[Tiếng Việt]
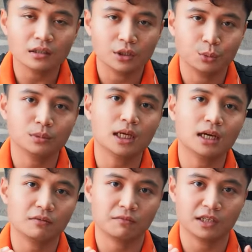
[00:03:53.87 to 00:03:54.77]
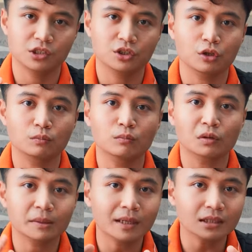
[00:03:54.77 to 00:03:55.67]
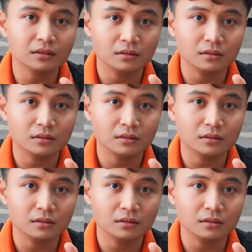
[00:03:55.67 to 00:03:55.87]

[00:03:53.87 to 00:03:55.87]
thì chúng ta phải sử dụng một cái bát